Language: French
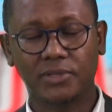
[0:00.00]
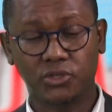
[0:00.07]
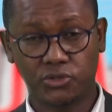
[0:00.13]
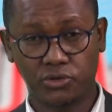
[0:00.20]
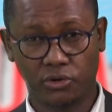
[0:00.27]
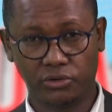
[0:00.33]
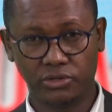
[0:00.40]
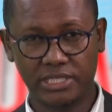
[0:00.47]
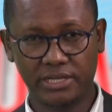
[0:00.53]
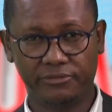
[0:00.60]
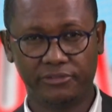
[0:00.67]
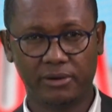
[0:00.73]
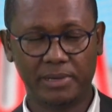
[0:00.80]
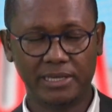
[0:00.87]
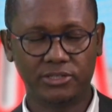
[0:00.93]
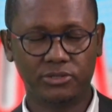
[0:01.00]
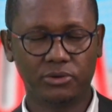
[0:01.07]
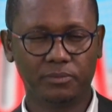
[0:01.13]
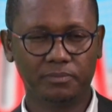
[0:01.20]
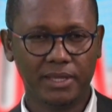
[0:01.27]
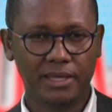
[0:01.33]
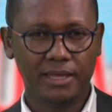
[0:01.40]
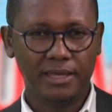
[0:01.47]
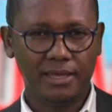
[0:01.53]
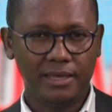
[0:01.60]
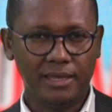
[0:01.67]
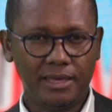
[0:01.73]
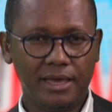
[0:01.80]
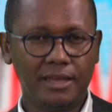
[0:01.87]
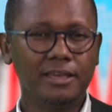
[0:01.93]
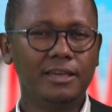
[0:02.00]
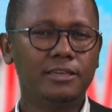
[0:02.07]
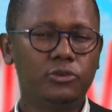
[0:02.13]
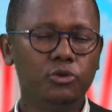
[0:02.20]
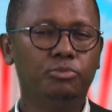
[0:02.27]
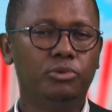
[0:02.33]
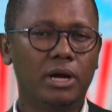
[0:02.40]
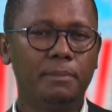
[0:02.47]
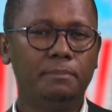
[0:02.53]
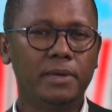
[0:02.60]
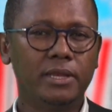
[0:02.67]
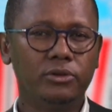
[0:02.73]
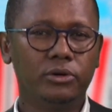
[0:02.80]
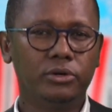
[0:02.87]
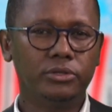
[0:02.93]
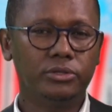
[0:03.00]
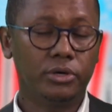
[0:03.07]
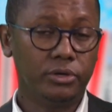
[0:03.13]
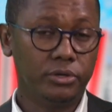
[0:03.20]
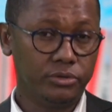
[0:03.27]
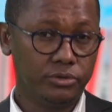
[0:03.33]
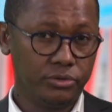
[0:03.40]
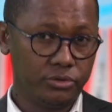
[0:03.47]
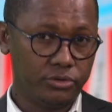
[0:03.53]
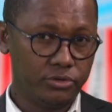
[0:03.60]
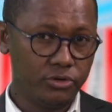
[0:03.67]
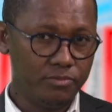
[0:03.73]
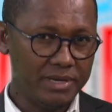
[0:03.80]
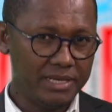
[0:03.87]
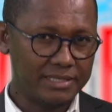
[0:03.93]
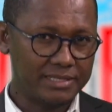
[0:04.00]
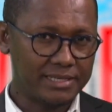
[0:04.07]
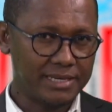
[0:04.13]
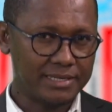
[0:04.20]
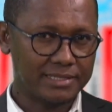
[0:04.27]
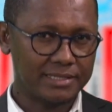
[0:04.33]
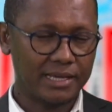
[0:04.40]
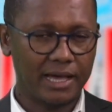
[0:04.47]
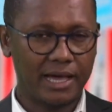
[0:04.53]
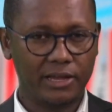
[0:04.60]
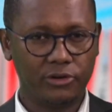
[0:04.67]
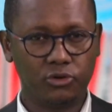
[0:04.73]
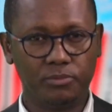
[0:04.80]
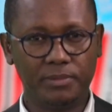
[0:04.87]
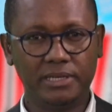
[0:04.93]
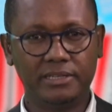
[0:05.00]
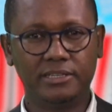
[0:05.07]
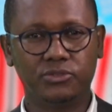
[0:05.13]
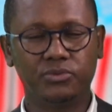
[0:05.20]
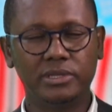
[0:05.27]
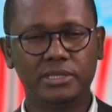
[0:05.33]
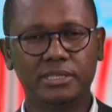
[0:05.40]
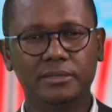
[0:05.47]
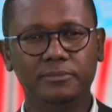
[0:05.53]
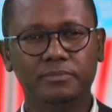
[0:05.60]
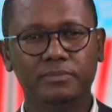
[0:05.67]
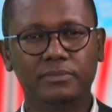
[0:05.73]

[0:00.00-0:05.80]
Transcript: Selon nos informations, rien que pour la période de 2016 à 2018,